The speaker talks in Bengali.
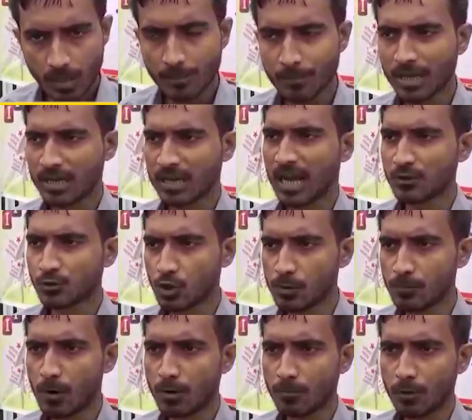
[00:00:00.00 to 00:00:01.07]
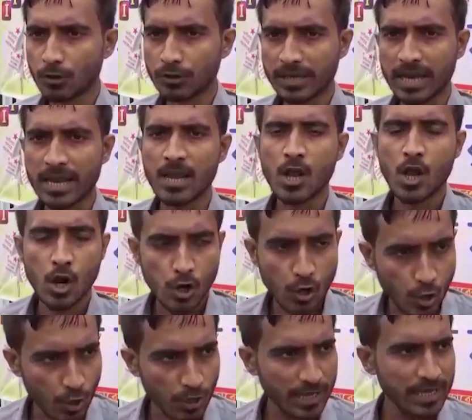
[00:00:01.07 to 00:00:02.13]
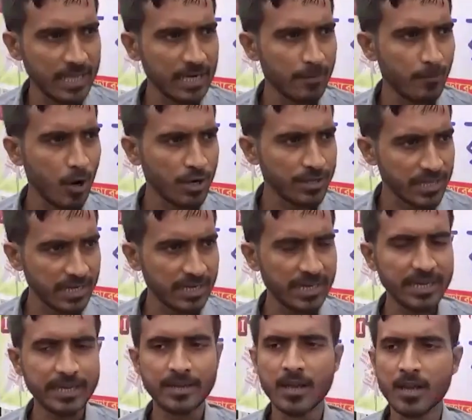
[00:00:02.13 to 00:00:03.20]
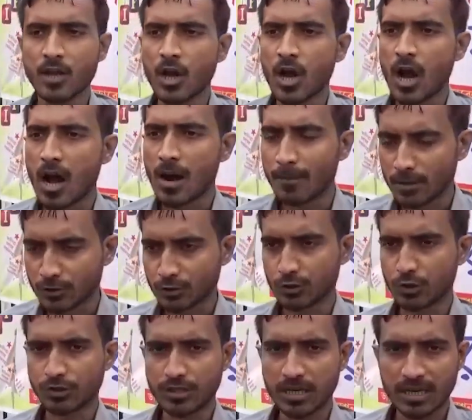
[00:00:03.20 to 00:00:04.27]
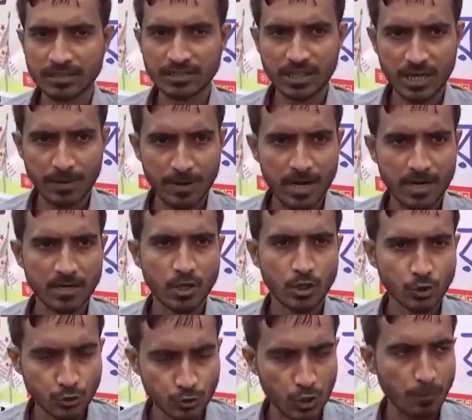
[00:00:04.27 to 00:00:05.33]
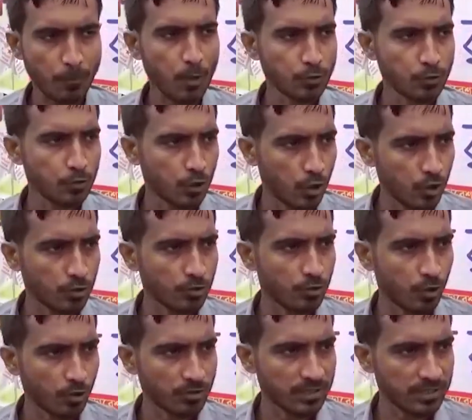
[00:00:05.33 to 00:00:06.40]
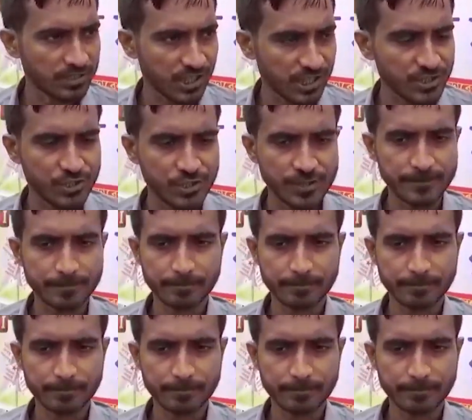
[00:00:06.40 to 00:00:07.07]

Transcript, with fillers: আমরা কাজল বর্মনকে লড়াইয়ের ময়দানেই আমরা শ্রদ্ধা জানাবার শপথ গ্রহণ করতে চাইছি